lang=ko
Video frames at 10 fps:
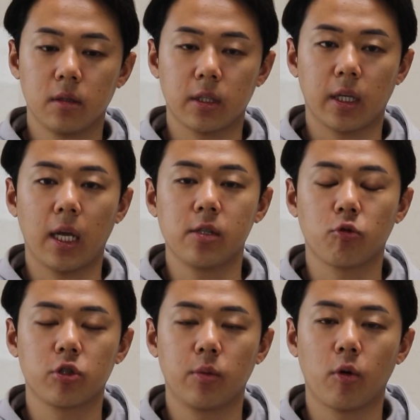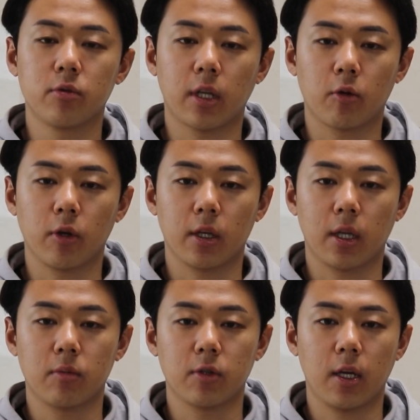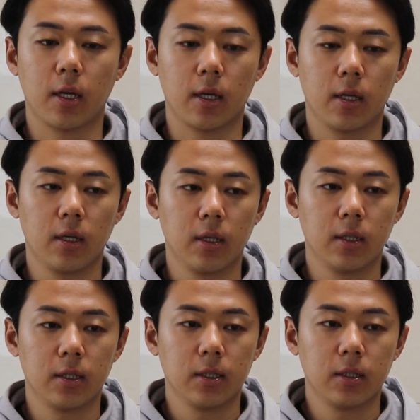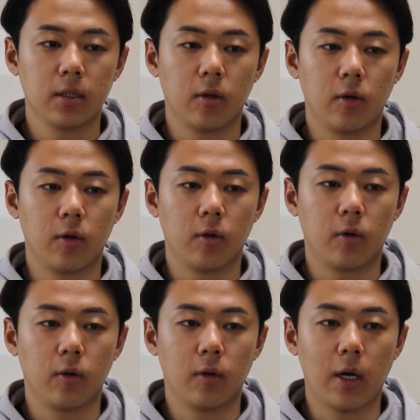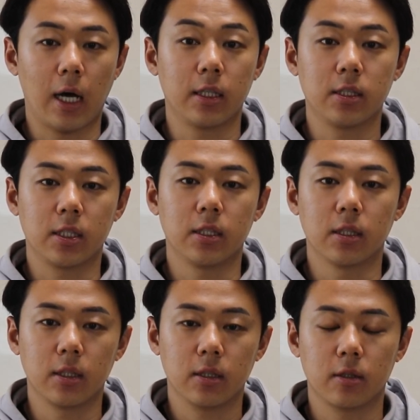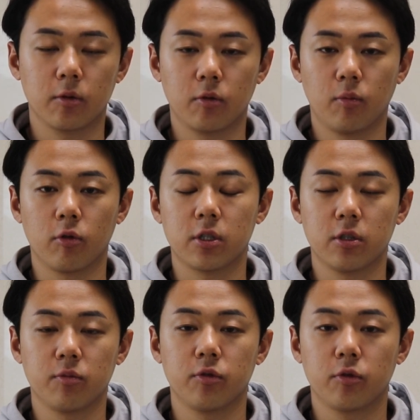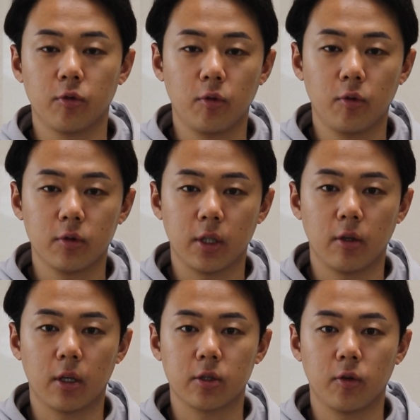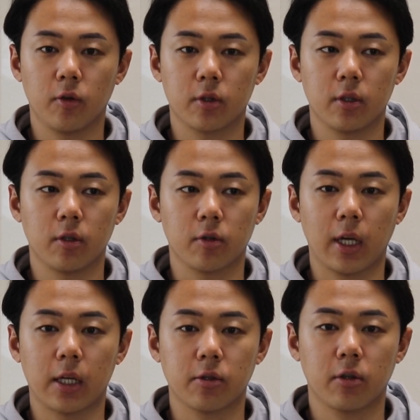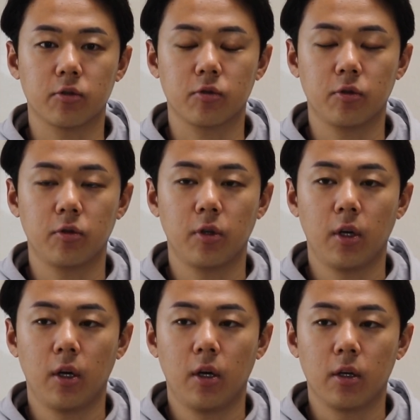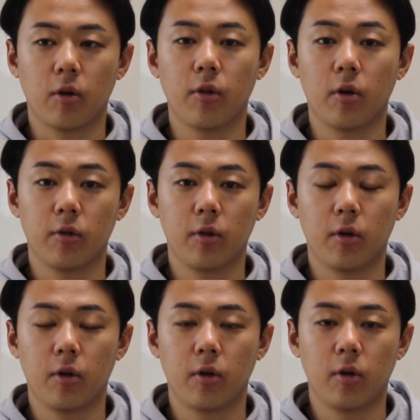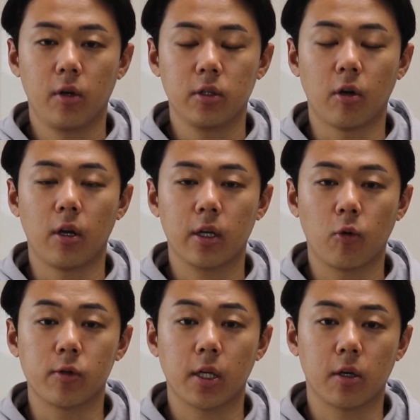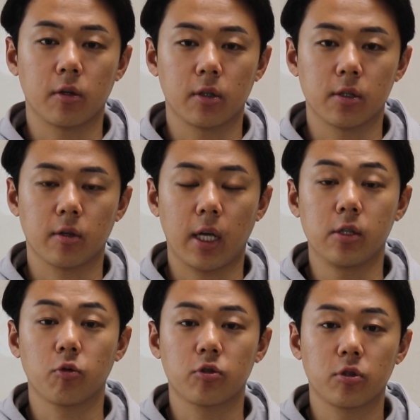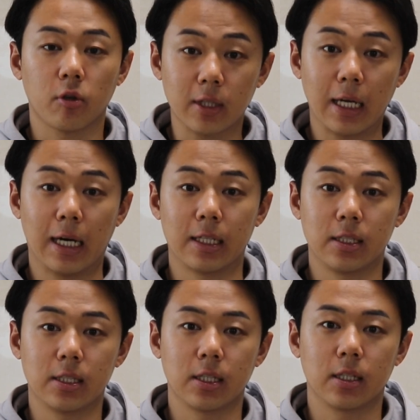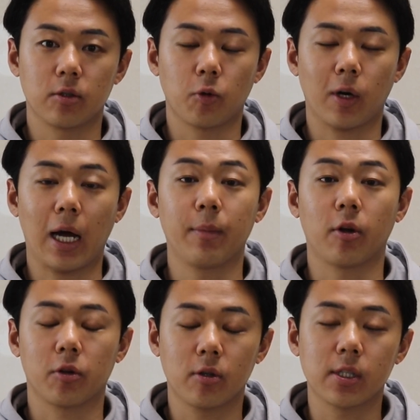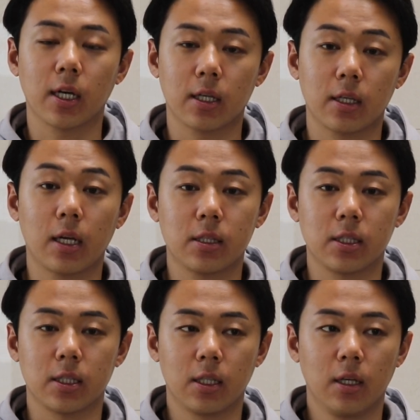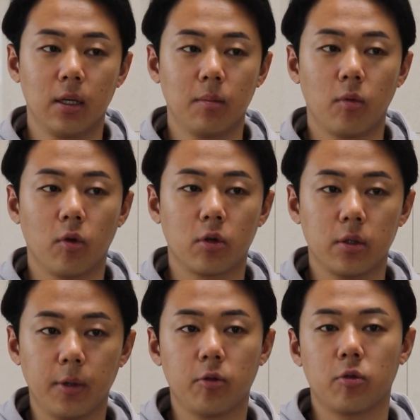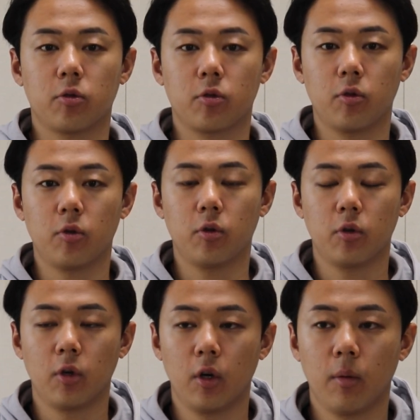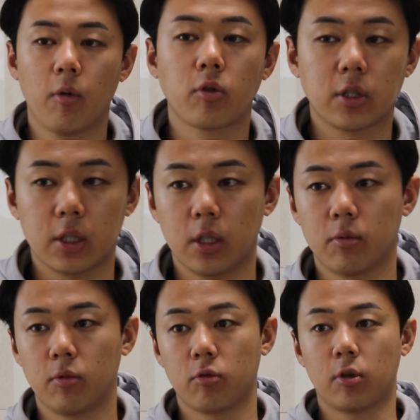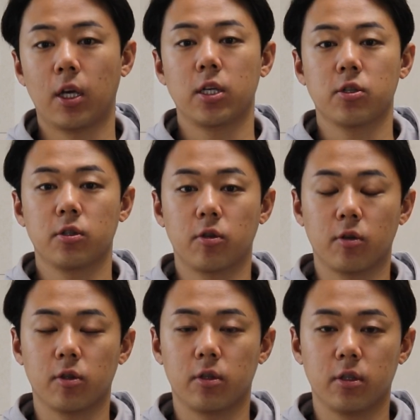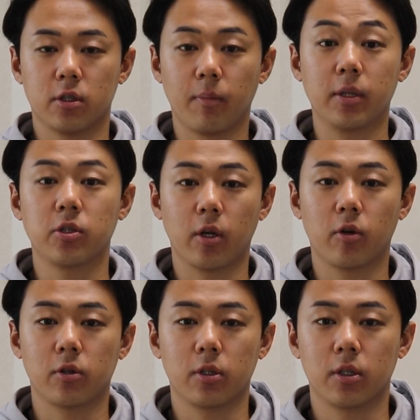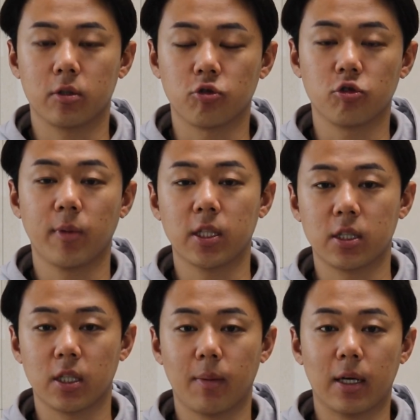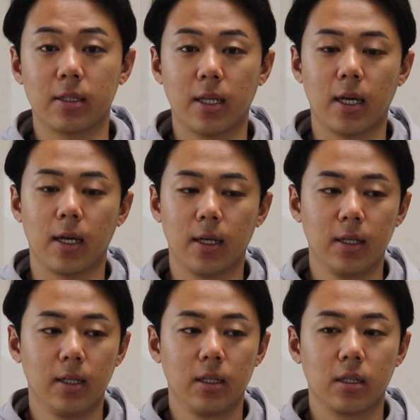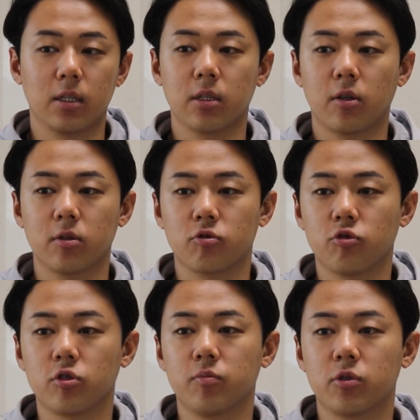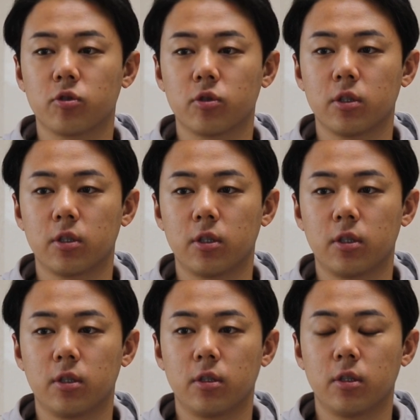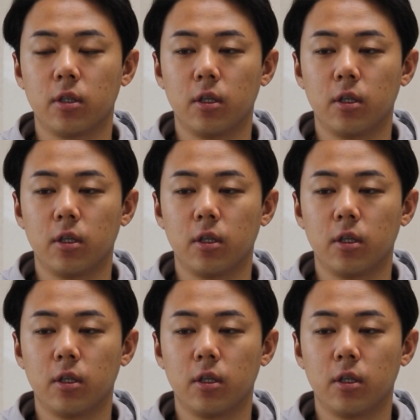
제가 개인 송출에 몸을 담고 있기 때문에 어, 아는 지인들 그리고 모르시는 분들도 제 연락처를 어떻게 아셔가지고 건너 건너 연락이 오세요 그래서 개인 송출을 어떻게 가는지 또 가면 어떤 생활을 하는지 뭐 급여도 그렇고 복지, 뭐 로테이션 이런 것들 전반적인 것들을 궁금해 하시는 게 많은데 그런 궁금증들을